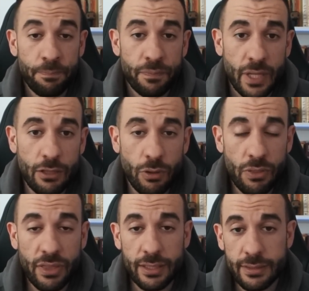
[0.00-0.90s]

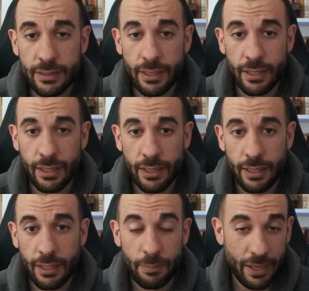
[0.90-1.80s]
Entonces,
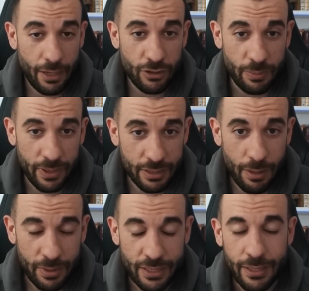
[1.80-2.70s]
eh, para que lo sepáis qué va a
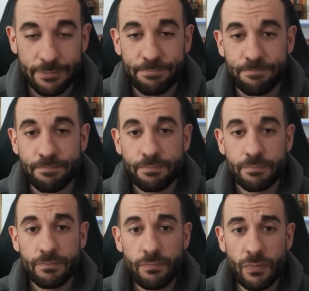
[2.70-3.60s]
pasar.
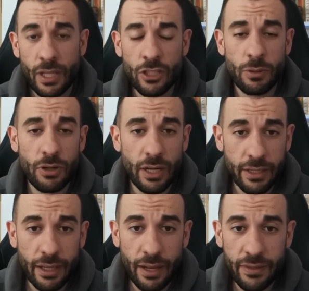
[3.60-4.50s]
Y sobre lo de la
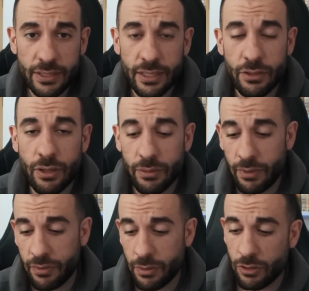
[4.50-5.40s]
izquierda y la derecha quiero
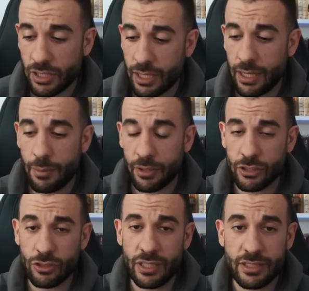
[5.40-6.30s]
decir una cosa clara, porque
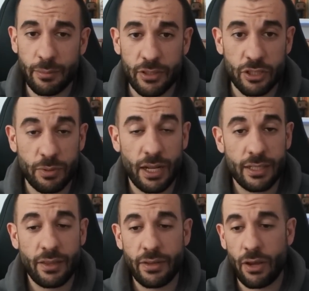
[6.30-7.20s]
estos linchamientos, porque la
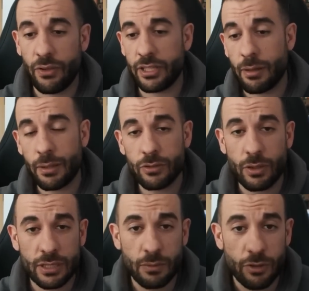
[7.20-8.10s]
gente dirá, joder, ya hablando
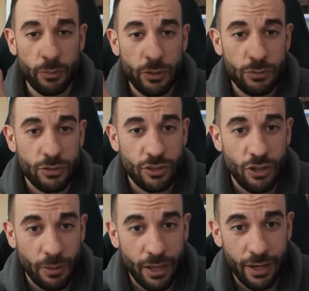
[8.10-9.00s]
casi cuatro minutos y no
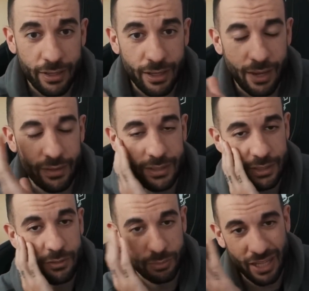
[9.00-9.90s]
habla de la izquierda y la derecha,
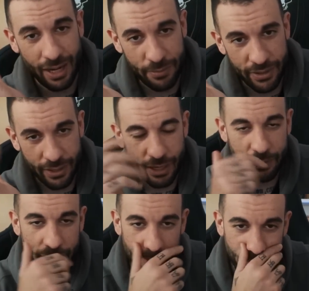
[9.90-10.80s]
¿no? Pues ahora viene, ahora
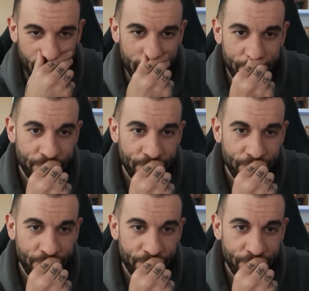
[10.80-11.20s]
viene el porqué.